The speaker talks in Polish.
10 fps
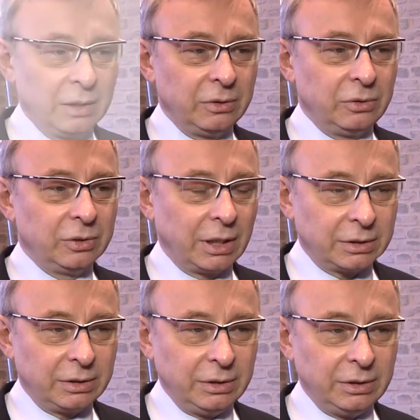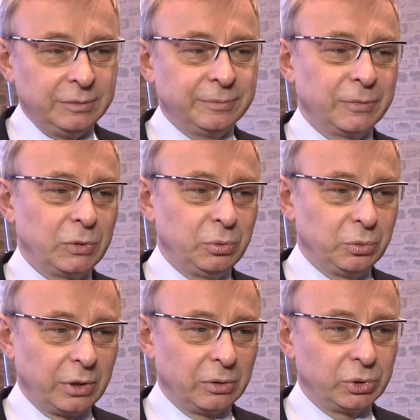Dodatki
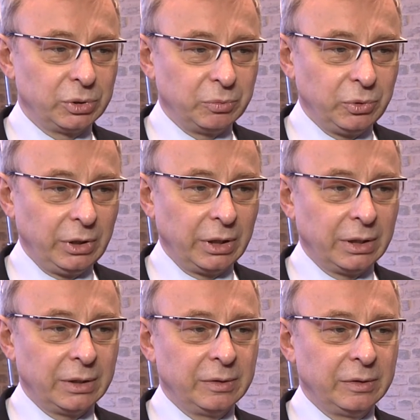które otrzymuje e,